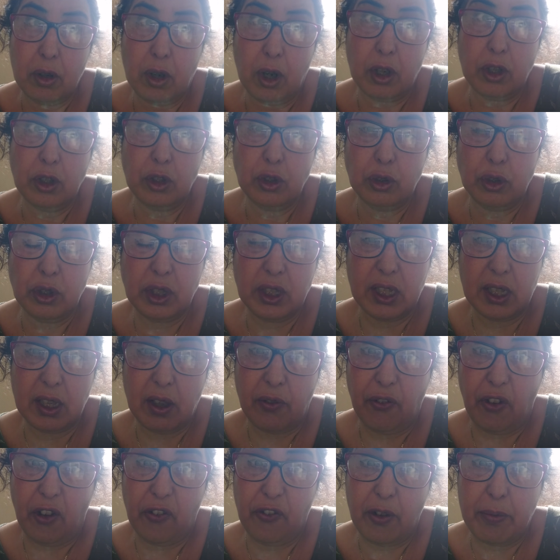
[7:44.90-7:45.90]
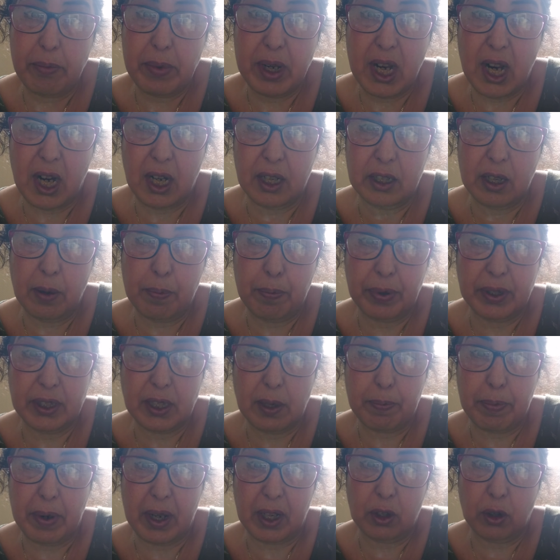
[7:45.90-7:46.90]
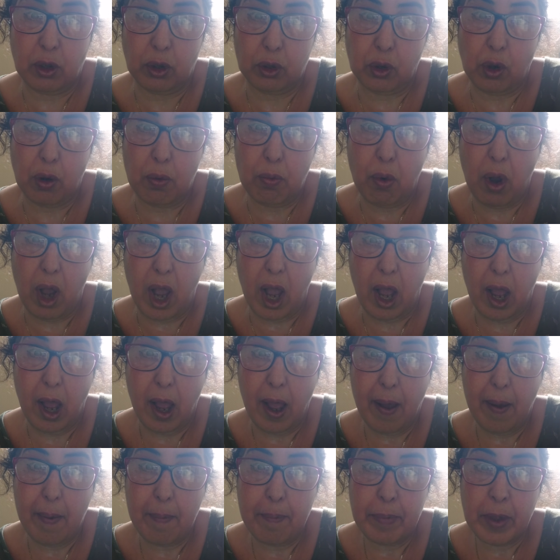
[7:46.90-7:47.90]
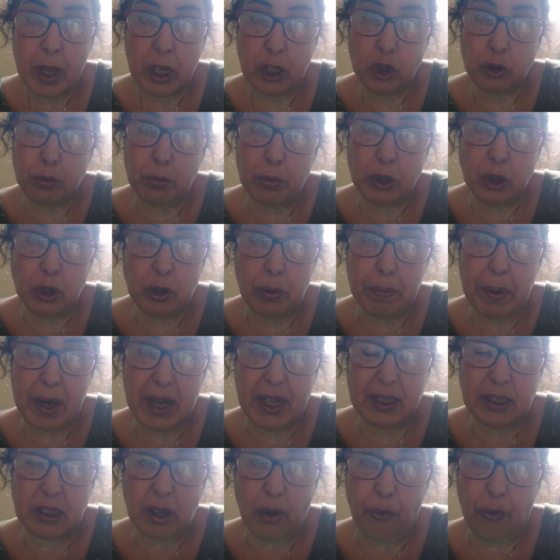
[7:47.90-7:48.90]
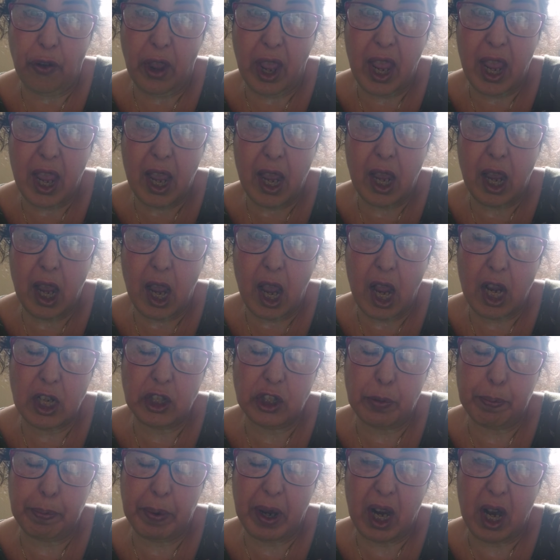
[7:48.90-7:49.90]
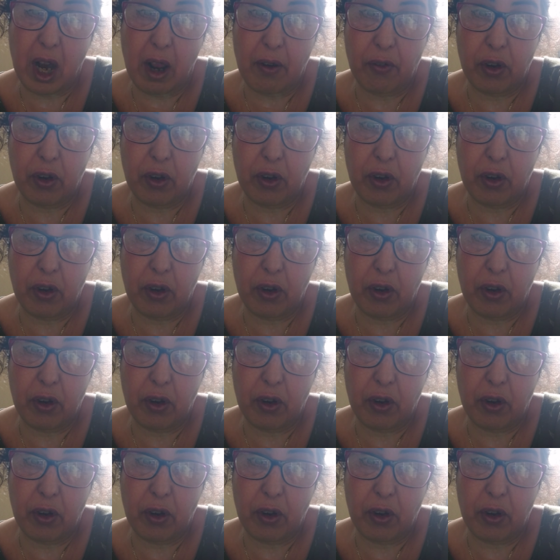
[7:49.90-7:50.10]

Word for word: quand une juge des affaires familiales a déposé plainte contre moi, je me suis pas laissé faire et j'ai pris un